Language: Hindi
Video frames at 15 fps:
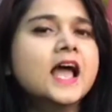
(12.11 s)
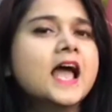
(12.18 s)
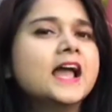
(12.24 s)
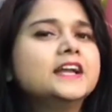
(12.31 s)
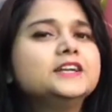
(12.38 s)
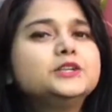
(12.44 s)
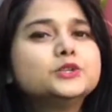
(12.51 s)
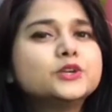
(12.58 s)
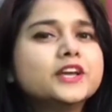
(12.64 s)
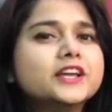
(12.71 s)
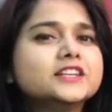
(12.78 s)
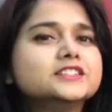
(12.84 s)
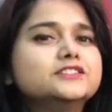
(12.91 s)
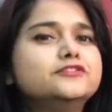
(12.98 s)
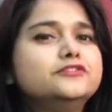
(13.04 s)
And
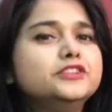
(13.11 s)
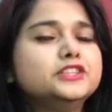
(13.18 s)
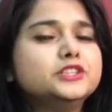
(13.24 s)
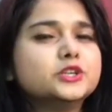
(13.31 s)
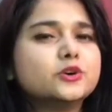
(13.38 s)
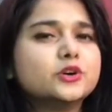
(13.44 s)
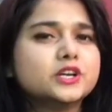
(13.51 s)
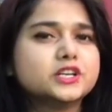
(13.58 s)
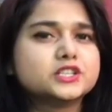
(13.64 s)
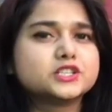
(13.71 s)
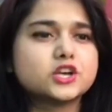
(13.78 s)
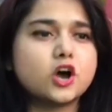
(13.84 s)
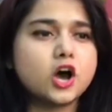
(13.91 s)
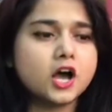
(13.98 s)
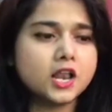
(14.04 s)
today's video is
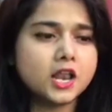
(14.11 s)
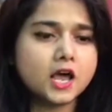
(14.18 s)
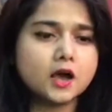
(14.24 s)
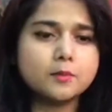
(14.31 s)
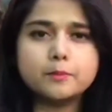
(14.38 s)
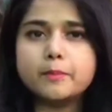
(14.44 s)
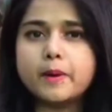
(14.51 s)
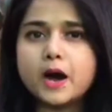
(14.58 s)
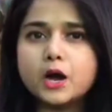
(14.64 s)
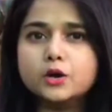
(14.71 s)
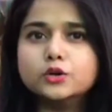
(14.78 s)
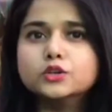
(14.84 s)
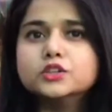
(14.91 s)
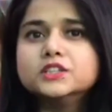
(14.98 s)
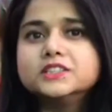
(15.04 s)
all
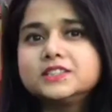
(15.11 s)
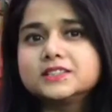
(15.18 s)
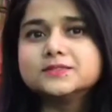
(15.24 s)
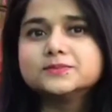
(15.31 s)
about